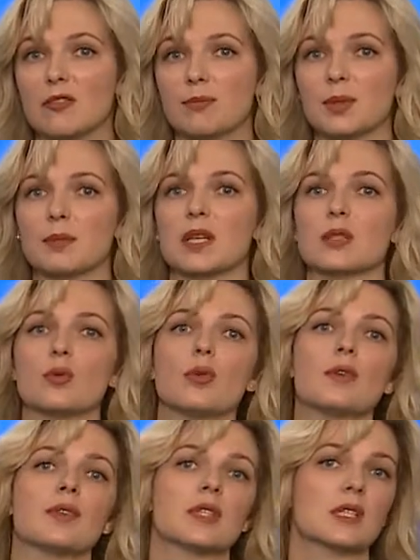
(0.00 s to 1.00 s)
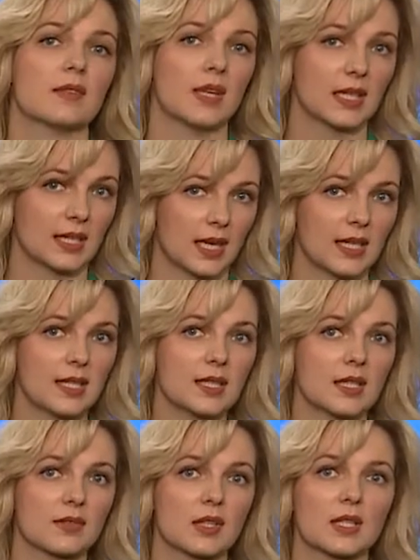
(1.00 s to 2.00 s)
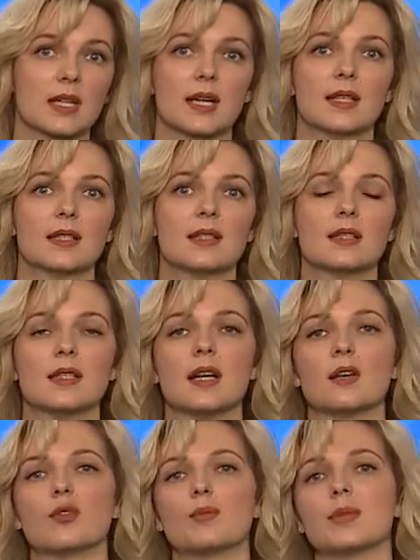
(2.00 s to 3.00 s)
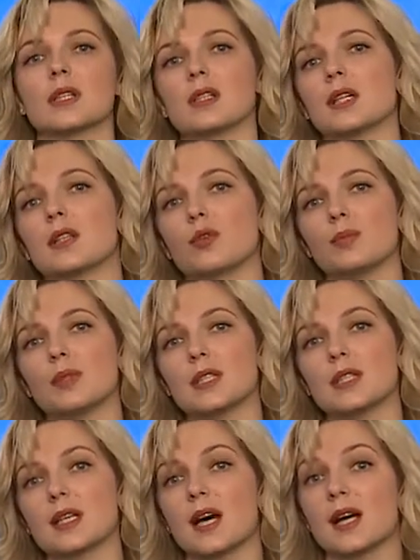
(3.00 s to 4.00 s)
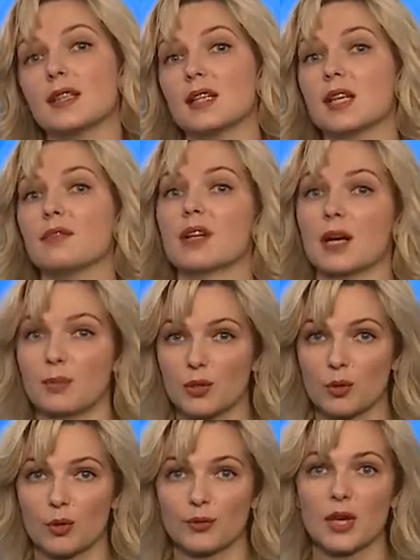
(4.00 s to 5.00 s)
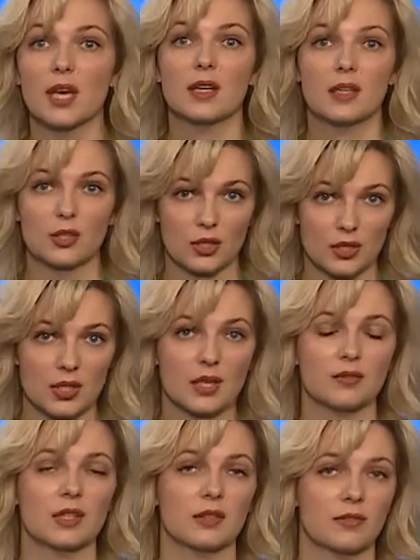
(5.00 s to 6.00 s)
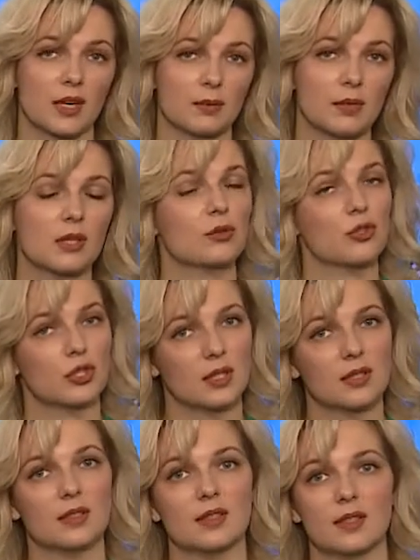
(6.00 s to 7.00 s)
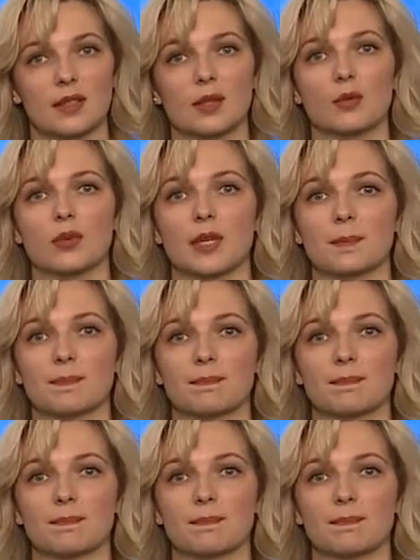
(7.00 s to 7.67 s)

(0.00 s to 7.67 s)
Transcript: в Подмосковье на своих страницах в социальных сетях губернатор области Андрей Воробьев ежедневно информирует жителей региона.